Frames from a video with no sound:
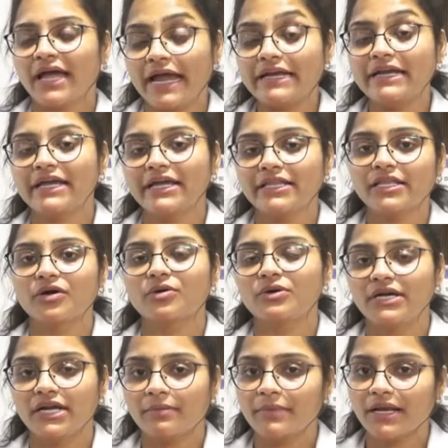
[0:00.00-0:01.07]
హెడ్
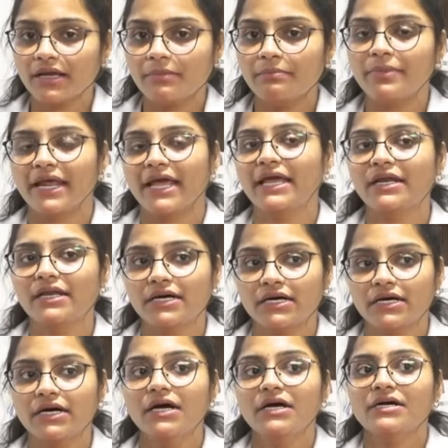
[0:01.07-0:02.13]
కిందకుంటే మనకి
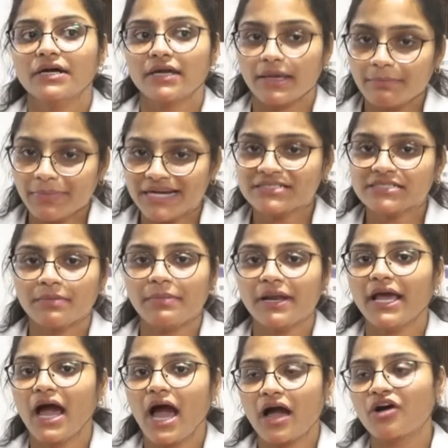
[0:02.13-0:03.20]
బ్రెయిన్కి బ్లడ్
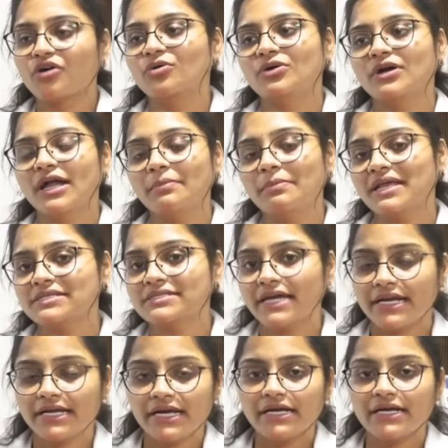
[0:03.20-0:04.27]
సప్లై ఆగకుండా ప్లస్
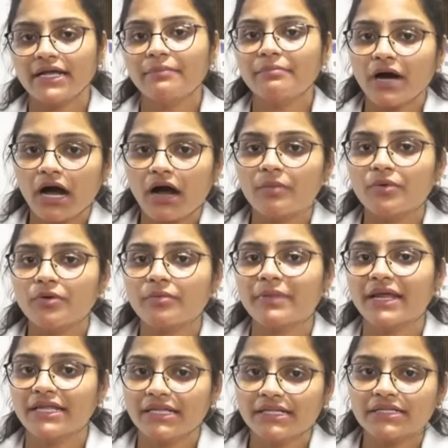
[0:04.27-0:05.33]
ఏంటంటే బాబు
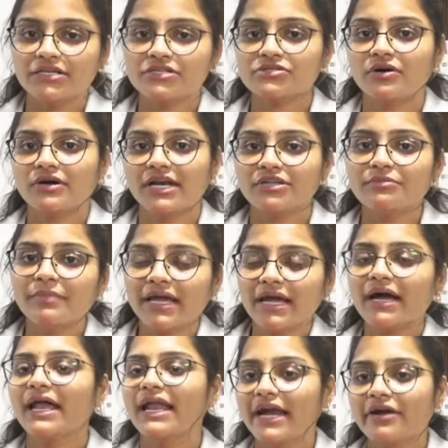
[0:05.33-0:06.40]
బ్రీతింగ్ తీసుకోవట్లేదు
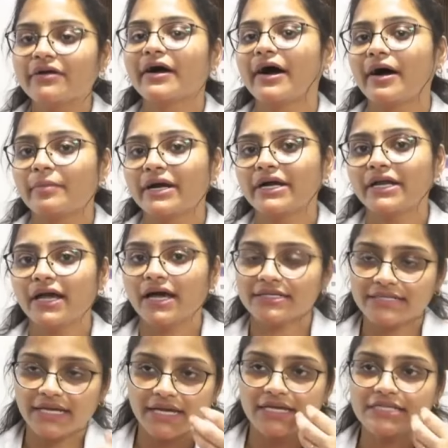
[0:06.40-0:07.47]
మింగలేడు కాబట్టి
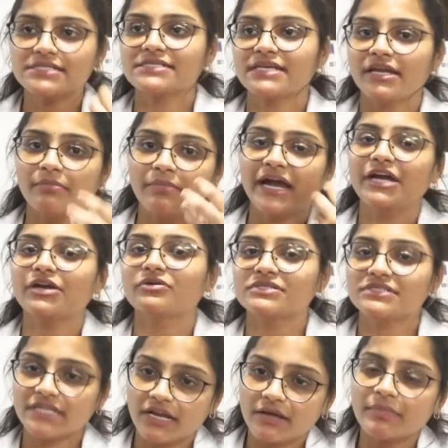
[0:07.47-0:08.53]
ఆ సెక్రిషన్స్ అన్ని
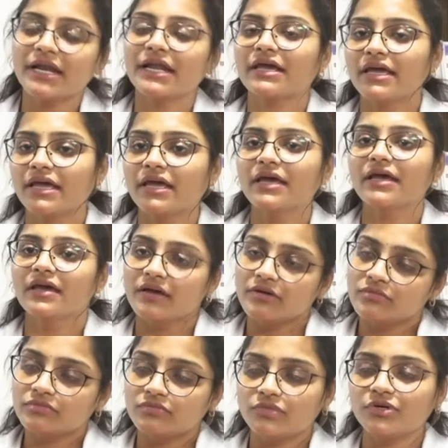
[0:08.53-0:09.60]
బయటకు వస్తేనే మనకి
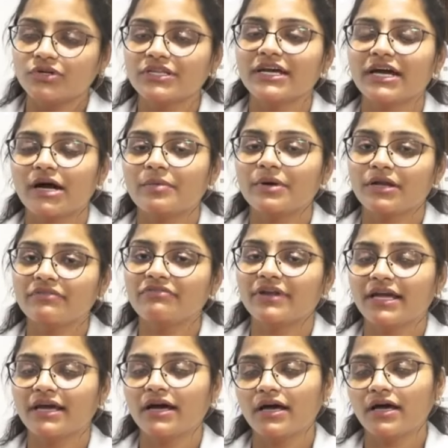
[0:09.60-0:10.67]
ఉంటుంది కాబట్టి
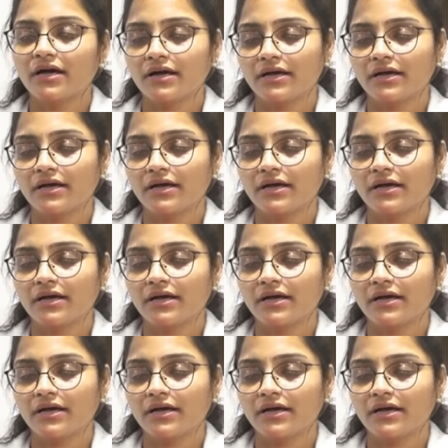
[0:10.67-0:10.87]
ఫ్రీగా